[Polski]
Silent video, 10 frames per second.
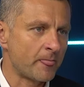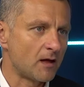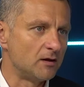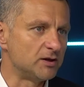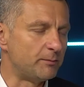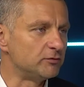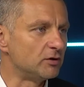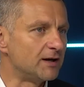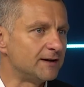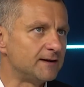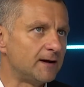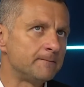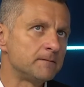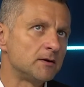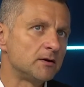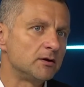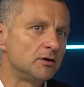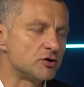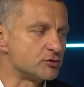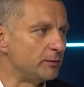Na pewno gra na
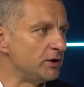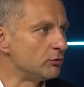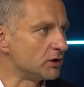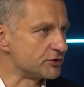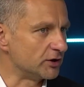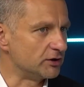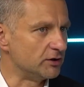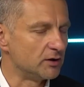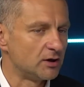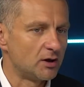osobienie Łukaszenki.